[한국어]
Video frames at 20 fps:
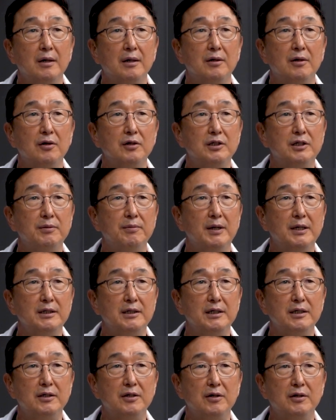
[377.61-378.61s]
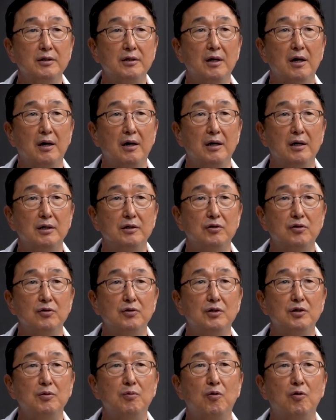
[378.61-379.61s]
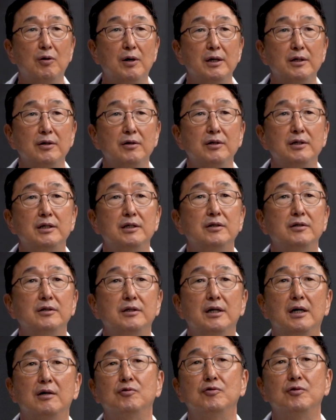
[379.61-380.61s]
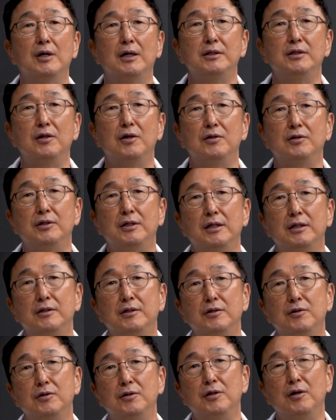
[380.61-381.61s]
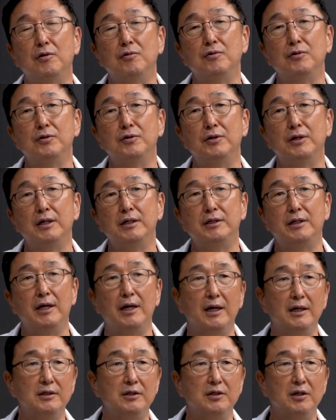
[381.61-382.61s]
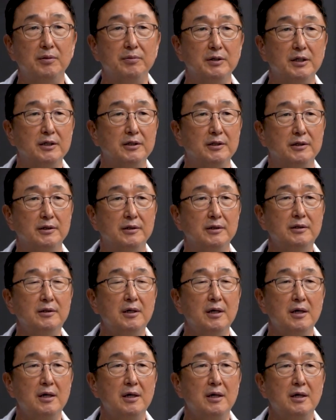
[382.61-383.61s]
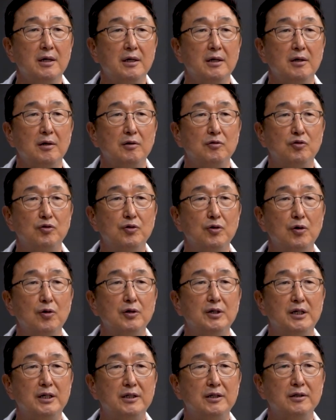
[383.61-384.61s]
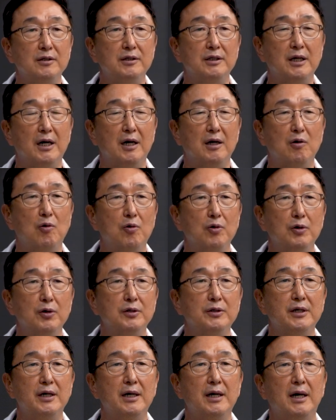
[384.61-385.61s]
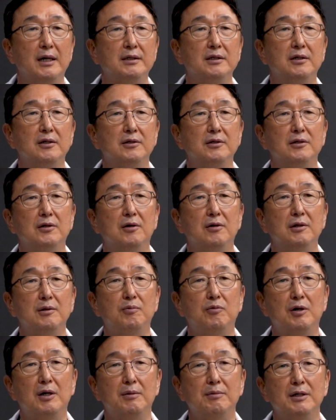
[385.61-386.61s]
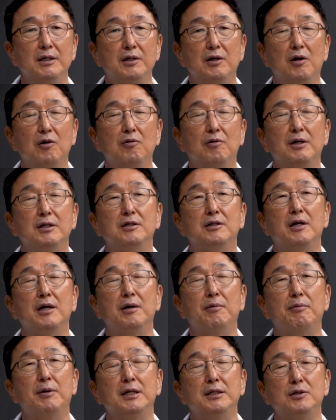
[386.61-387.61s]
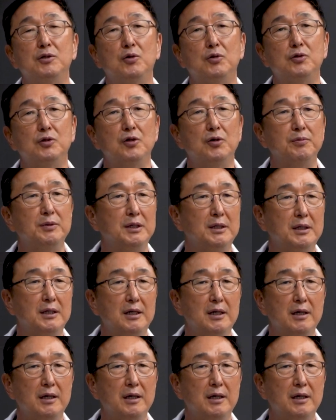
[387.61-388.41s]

그렇지만 이전 아, 순수 복강경 기증자 우간절제술 연구들의 제한점에는 주로 기증자, 공여자의 안전성을 포함한 결과들에만 초점이